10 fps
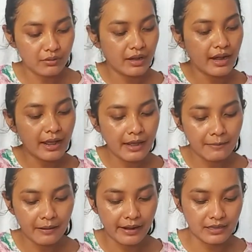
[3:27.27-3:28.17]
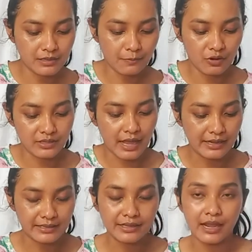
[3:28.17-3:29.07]
ya udah deh pakai spons
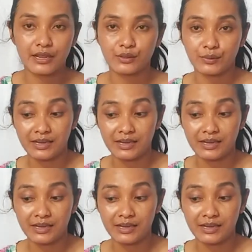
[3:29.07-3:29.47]
aja gitu.